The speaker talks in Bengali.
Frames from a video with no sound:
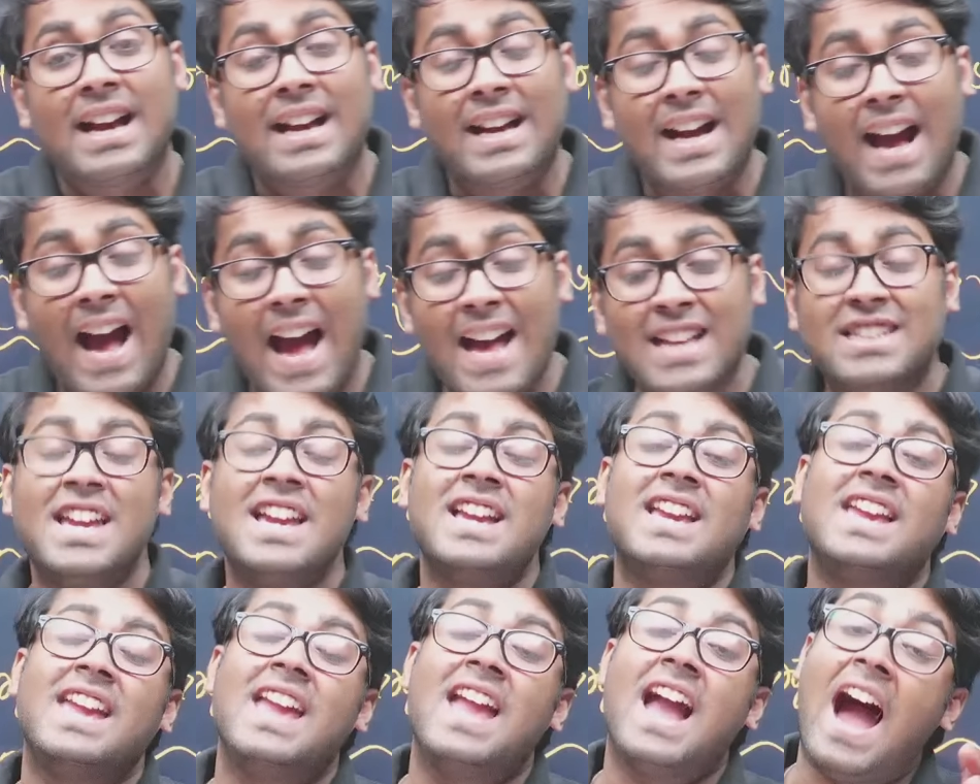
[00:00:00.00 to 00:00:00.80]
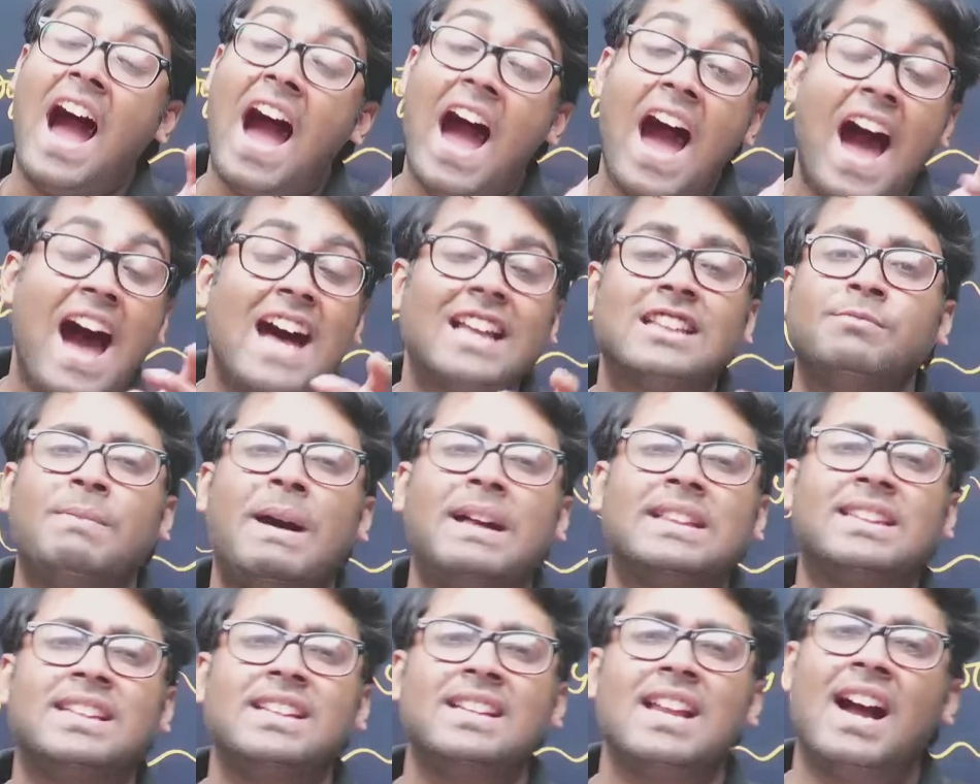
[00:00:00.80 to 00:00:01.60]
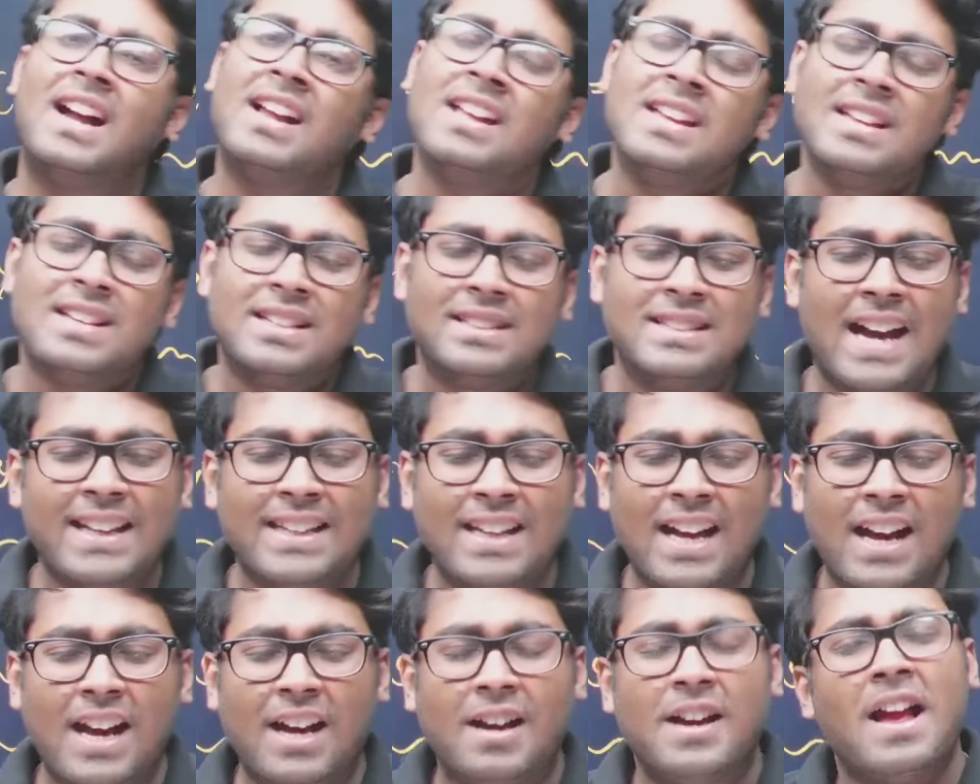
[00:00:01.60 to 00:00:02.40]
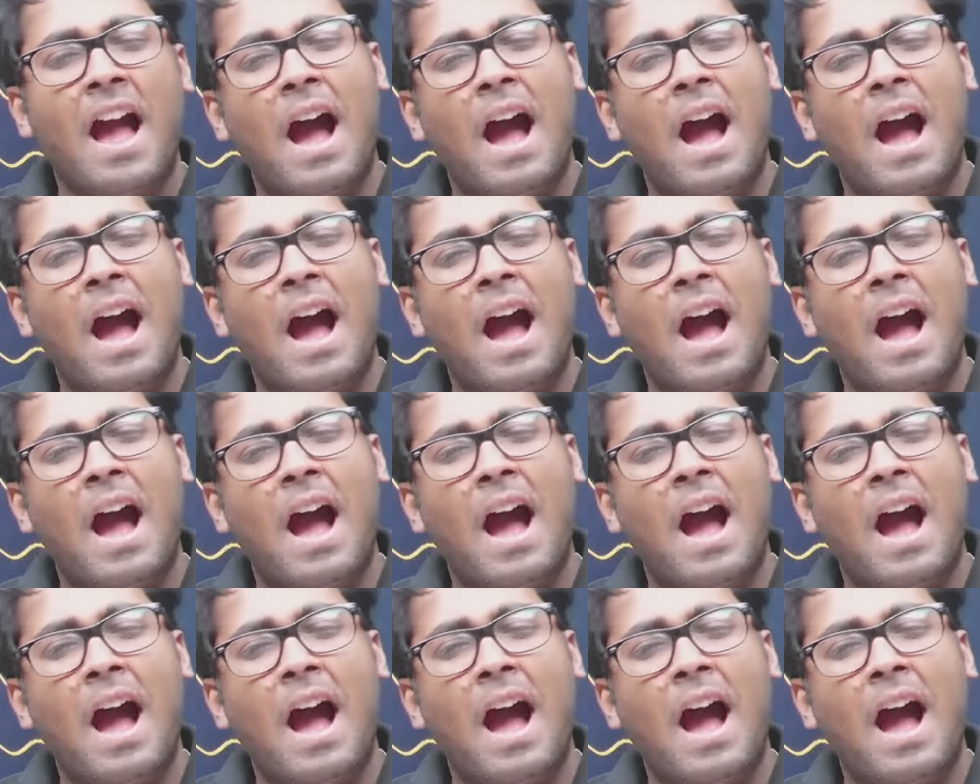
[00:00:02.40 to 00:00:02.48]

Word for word: কাছে গিয়ে হাত পাতি না দাদা